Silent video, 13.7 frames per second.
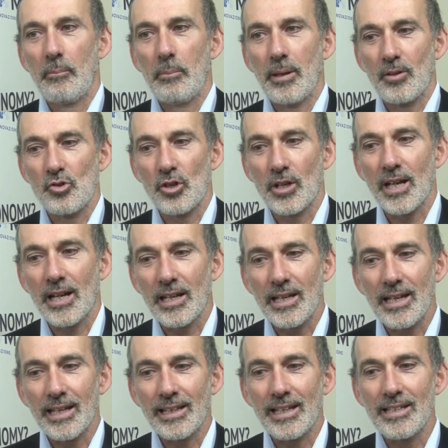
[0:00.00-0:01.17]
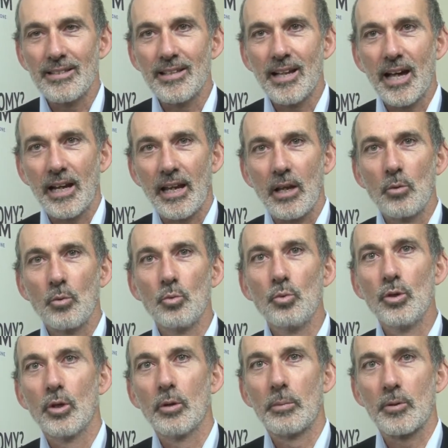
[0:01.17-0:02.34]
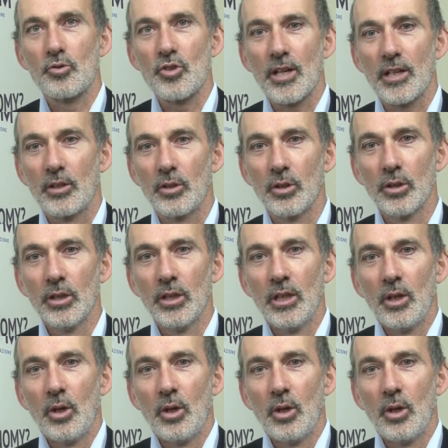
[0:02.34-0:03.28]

per cercare di canalizzare in un unico progetto